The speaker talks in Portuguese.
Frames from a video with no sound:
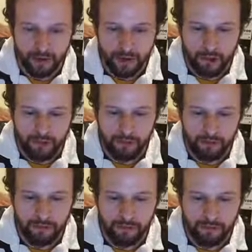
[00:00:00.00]
é uma
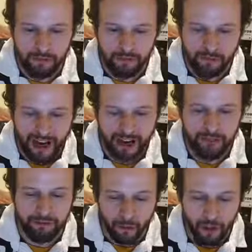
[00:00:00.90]
marca
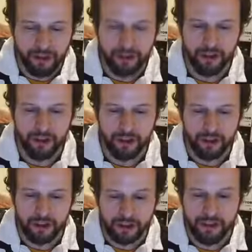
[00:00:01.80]
forte
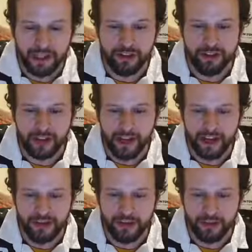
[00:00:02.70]
de
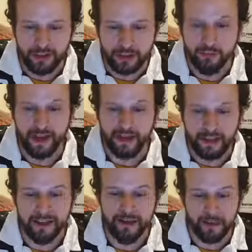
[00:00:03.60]
identidade, de
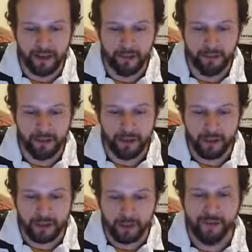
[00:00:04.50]
pertencimento
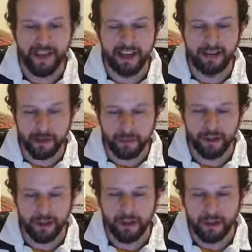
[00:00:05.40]
de uma nação.
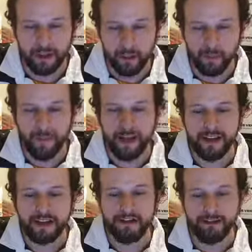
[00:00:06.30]
Né? Um
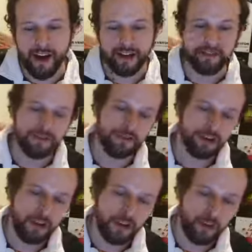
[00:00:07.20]
país se faz
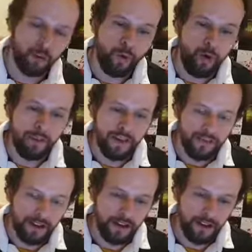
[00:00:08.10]
com homens
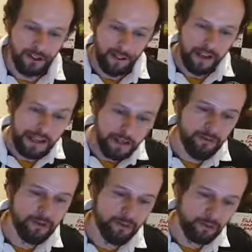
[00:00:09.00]
né? e
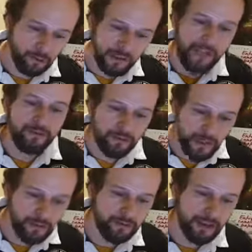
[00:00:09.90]
livros, com seres
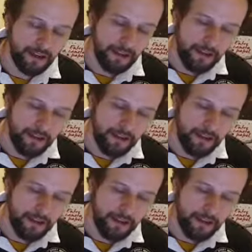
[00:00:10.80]
humanos, né?